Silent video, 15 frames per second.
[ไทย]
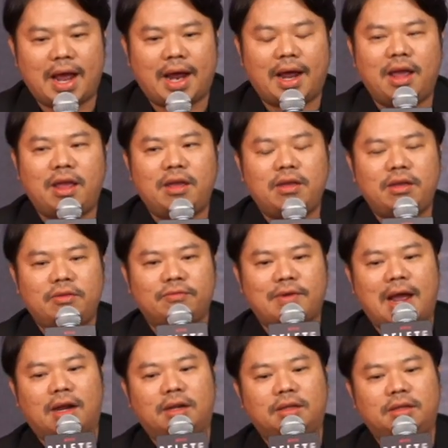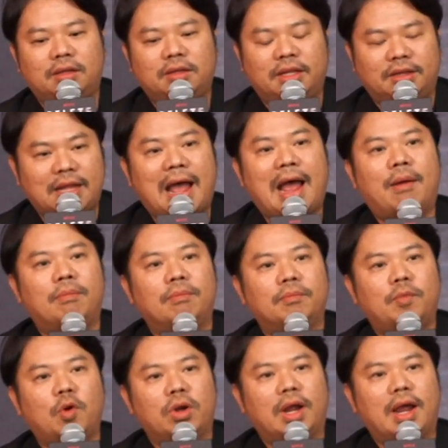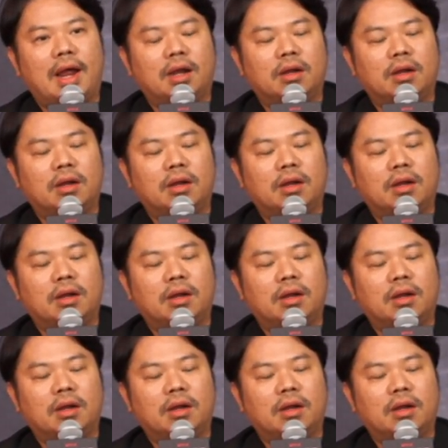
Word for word: อยากให้ฝากติดตามผลงา